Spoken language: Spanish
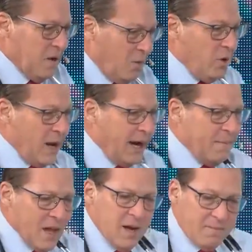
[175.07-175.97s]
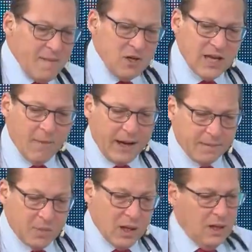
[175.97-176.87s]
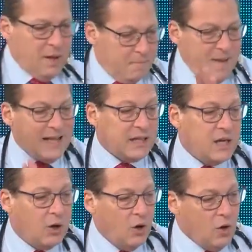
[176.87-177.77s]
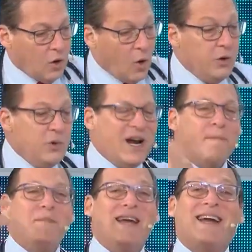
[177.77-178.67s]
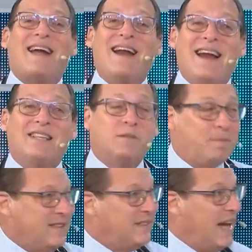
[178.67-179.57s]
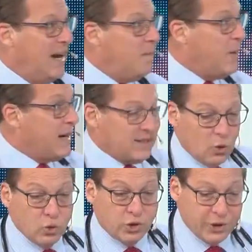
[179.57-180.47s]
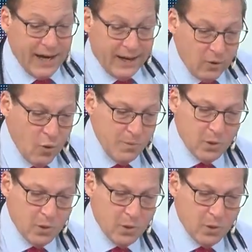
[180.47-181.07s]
Muy bien, vamos a ver. Matico con una mezcla especial para solucionar un